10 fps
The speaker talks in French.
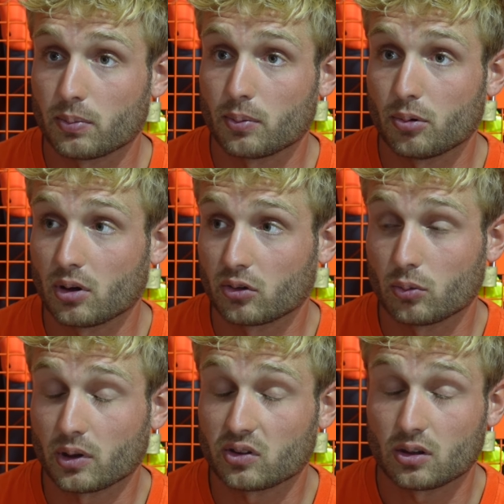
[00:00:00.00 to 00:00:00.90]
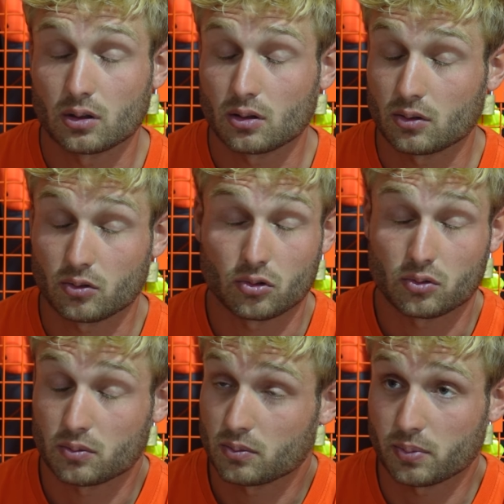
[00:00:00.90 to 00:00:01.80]
pas pour être remercié, juste
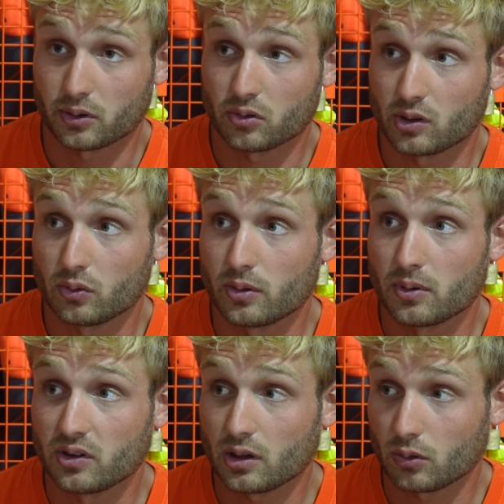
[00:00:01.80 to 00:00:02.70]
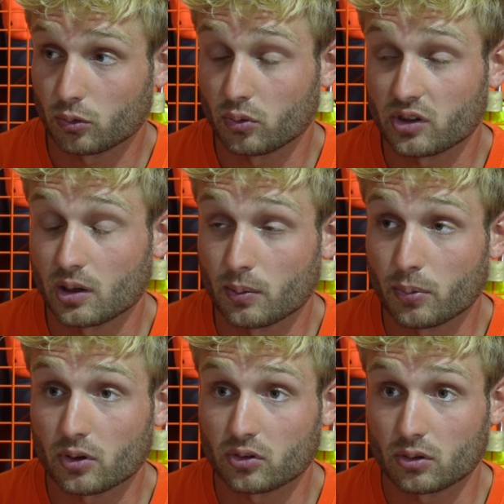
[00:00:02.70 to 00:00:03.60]
parce que ça nous fait plaisir et on trouve ça
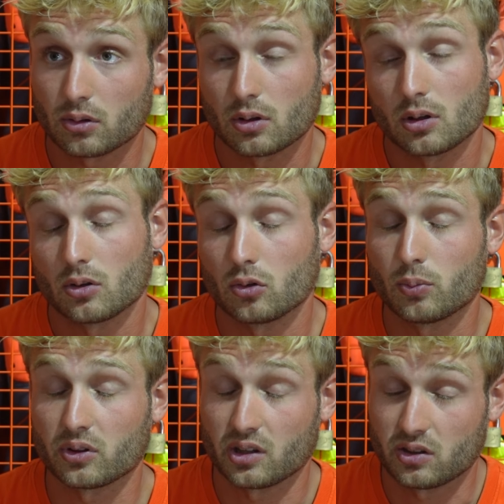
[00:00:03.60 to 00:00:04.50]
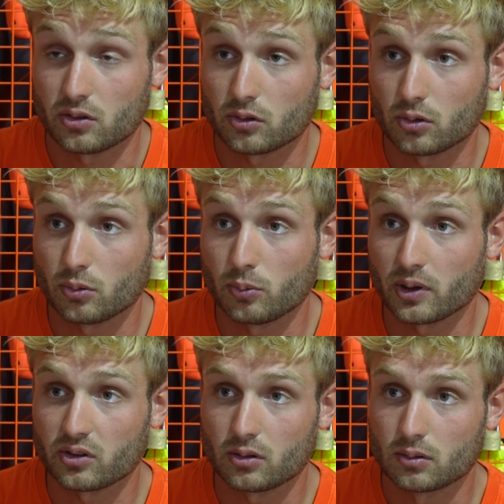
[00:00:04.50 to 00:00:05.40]
important de porter assistance aux
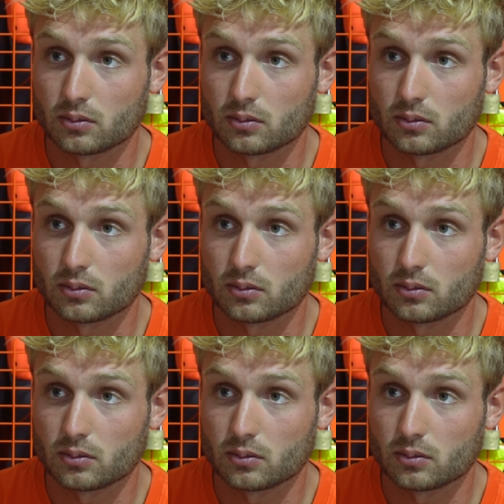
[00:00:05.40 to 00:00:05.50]
personnes.